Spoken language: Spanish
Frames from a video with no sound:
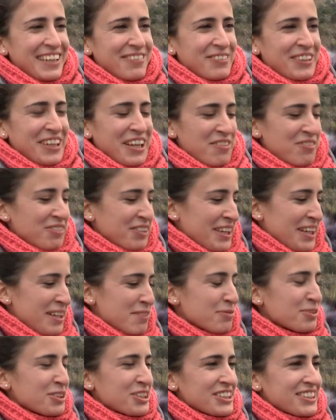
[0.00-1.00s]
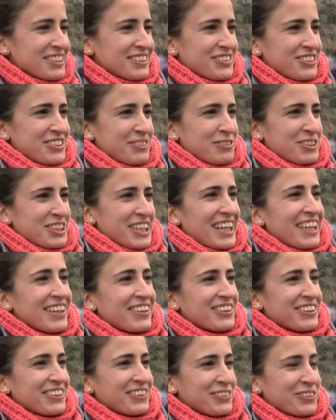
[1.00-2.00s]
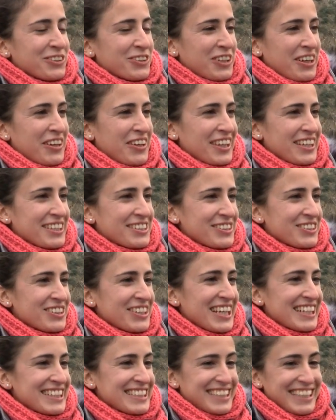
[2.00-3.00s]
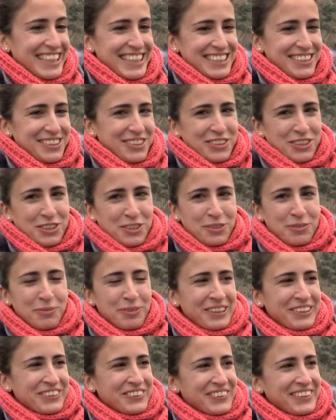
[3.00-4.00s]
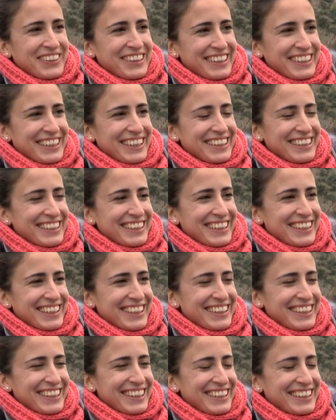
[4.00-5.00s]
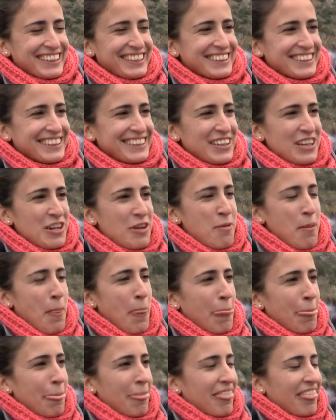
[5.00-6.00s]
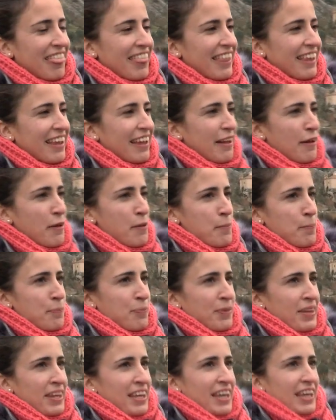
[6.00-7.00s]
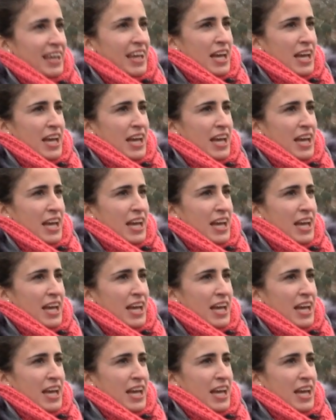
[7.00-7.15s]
y mira, al final pues nos hemos traído el título otra vez a Soria, así que estoy súper contenta, encantada. ¿Cómo fue esa última competición?